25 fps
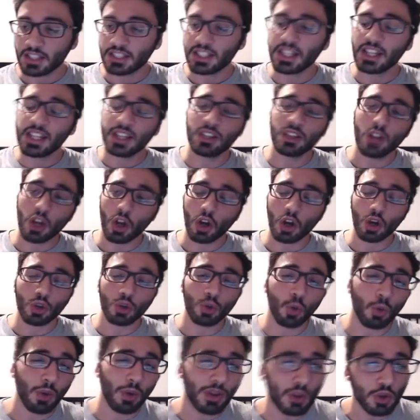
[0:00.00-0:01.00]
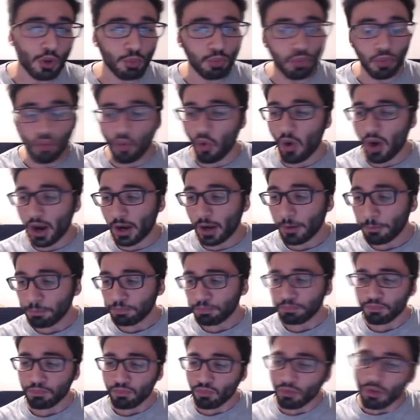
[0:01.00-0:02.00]
leader euh, tournoi du pouvoir.
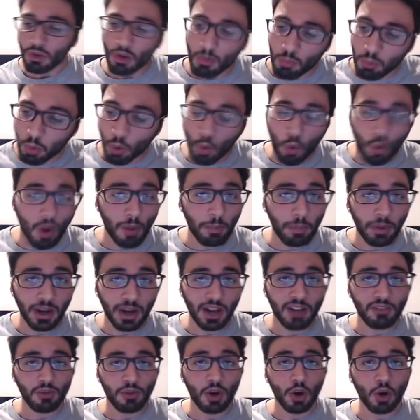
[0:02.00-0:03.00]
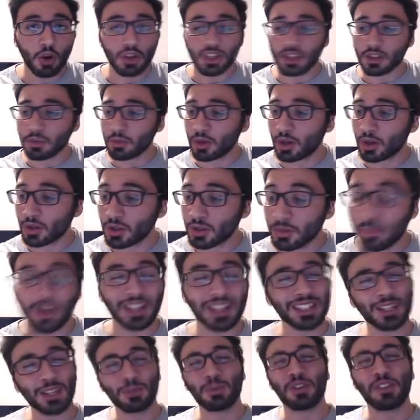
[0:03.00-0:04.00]
Pourquoi pas l'avoir, honnêtement
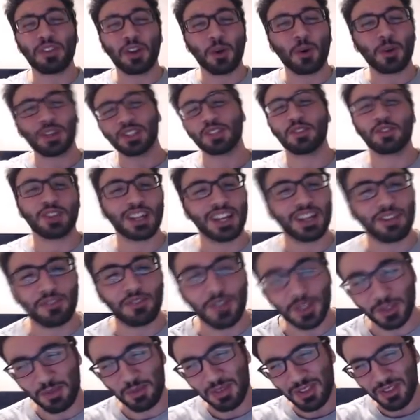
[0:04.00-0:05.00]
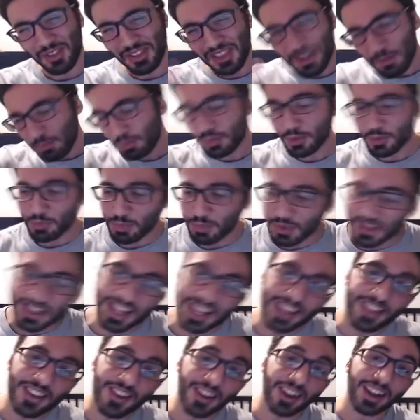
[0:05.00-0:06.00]
Merci à tous les frères qui envoient de la force en mettant des pouces bleus
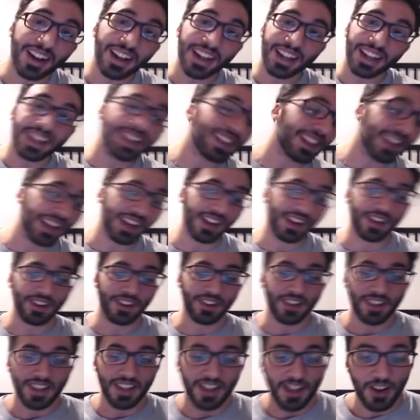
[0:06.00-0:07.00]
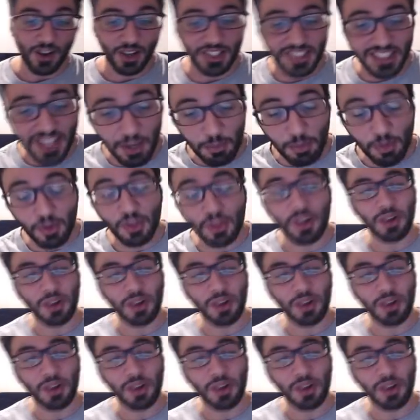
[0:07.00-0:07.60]
d'ailleurs et euh, en s'abonnant.